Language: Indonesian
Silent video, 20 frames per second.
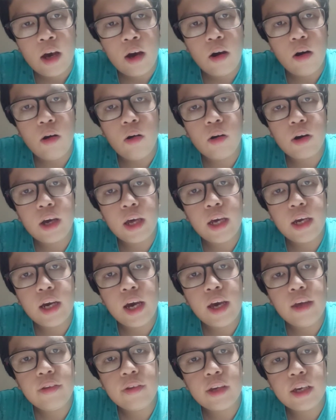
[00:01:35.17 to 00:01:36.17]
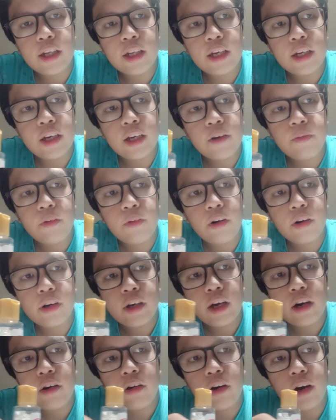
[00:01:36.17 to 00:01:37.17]
oke okay guys kira ya
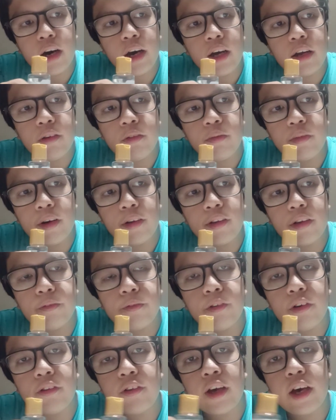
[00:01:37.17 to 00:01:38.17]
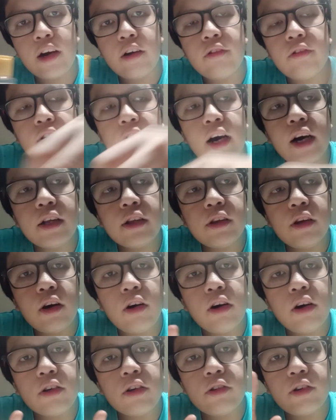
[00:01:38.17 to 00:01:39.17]
vlognya kalau kalian merasa vlog saya kurang
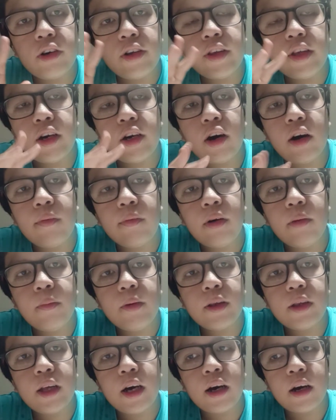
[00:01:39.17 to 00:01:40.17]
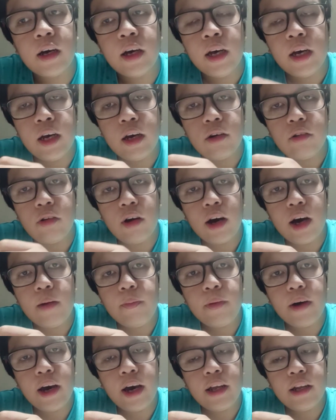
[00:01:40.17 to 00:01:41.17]
tolong tulis di kolom komentar
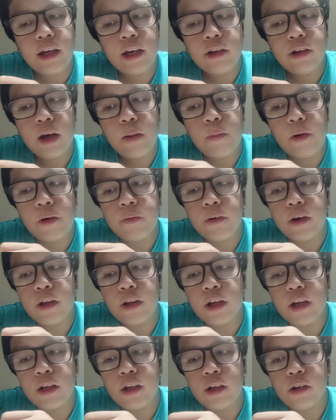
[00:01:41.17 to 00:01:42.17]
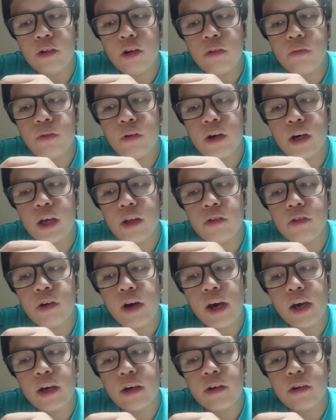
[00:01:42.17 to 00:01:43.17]
harap kalian enjoy my video ini don't forget to
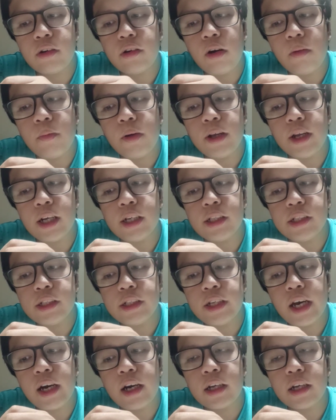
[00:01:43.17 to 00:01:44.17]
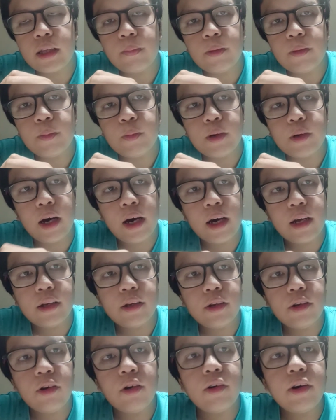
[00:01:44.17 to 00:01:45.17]
like comment dan share ke teman-teman kalian
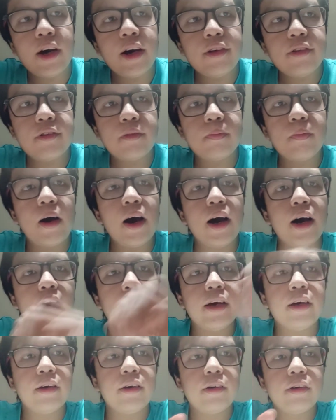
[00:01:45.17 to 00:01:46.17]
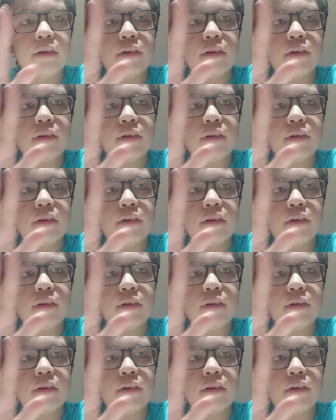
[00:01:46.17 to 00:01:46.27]
yo guys bye